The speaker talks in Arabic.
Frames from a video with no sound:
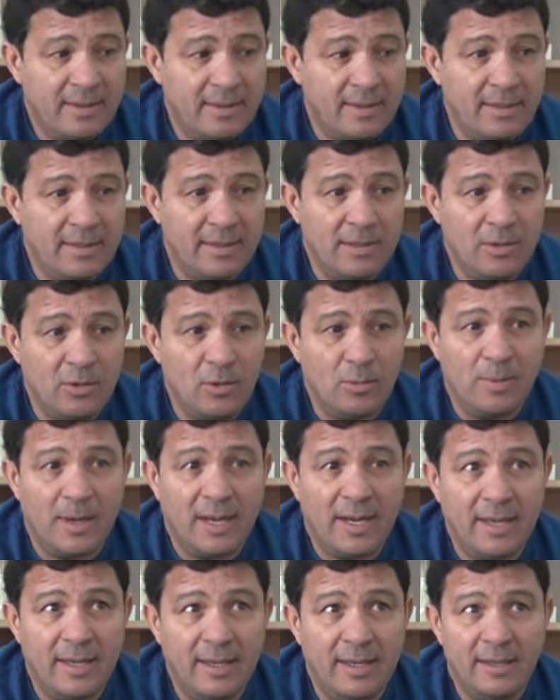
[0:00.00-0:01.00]
آه،
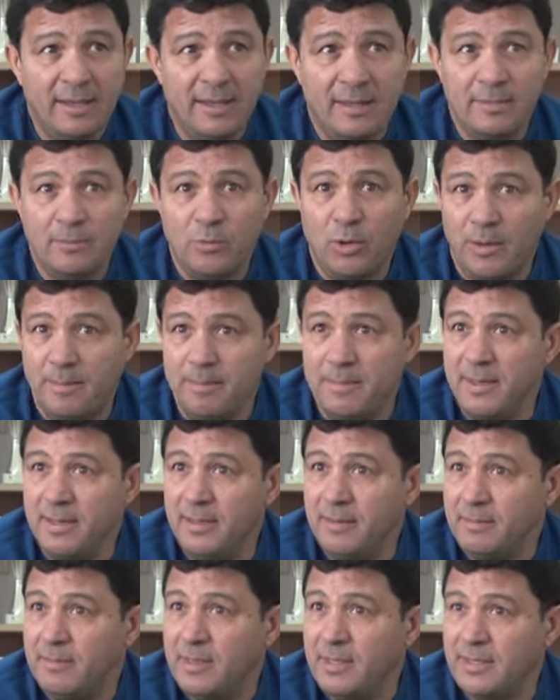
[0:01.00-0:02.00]
ومع
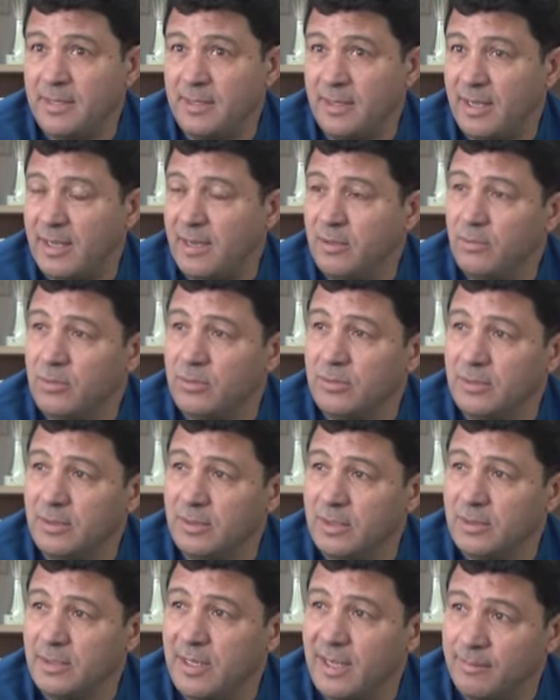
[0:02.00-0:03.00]
محبين باش نحاولوا
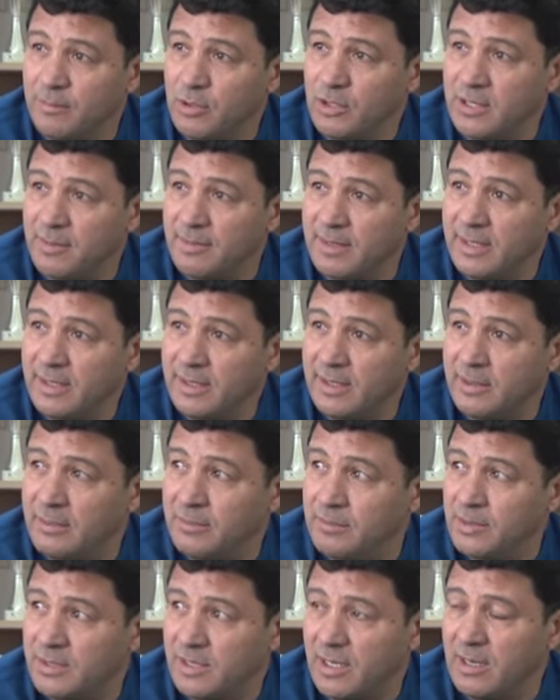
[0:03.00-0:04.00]
ندعموا الجمعيه
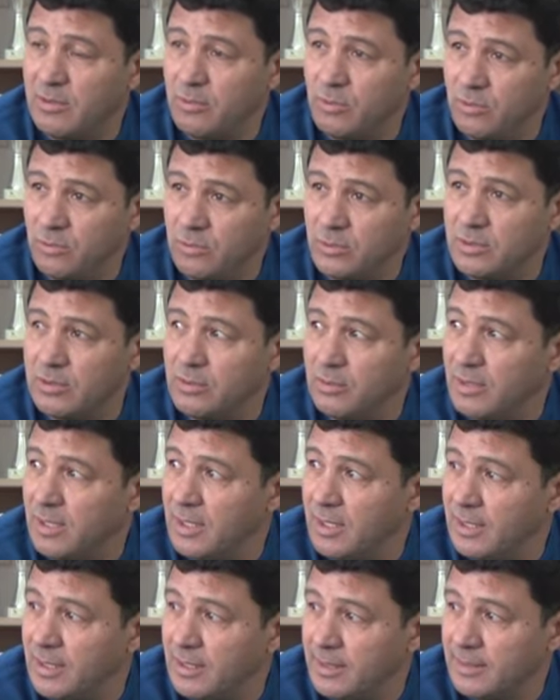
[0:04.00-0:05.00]
وباش نحاولوا نوصلوا
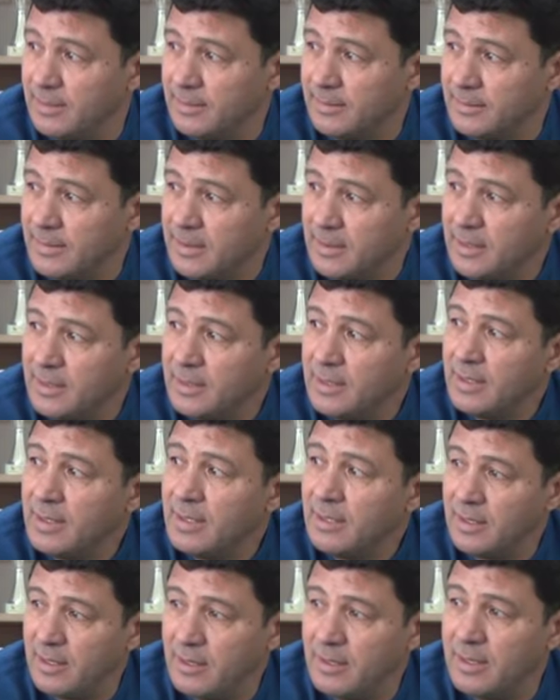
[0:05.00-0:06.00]
لل
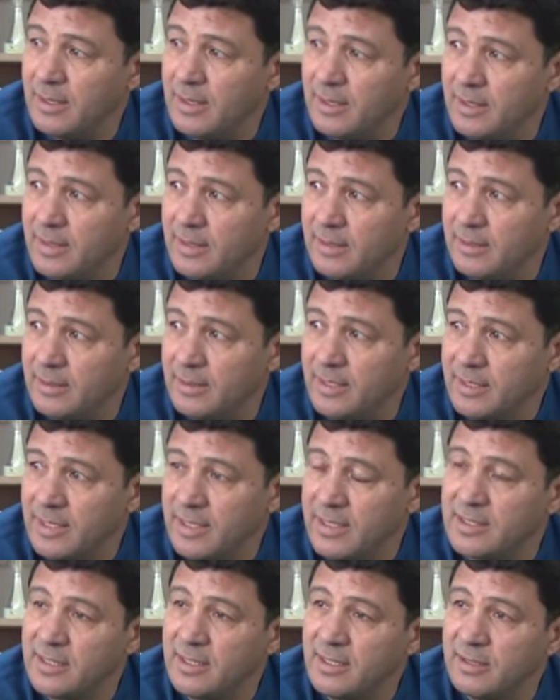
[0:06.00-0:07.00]

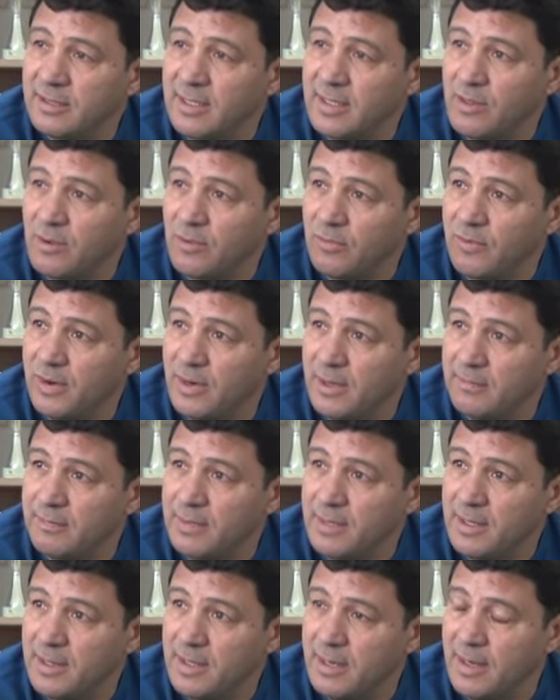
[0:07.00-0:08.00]
للنتائج اللي ننتظروا فيها
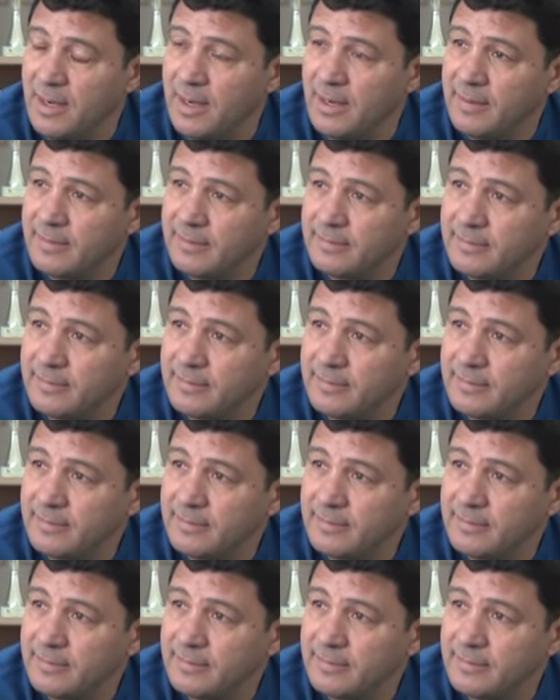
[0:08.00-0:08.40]
باذن الله.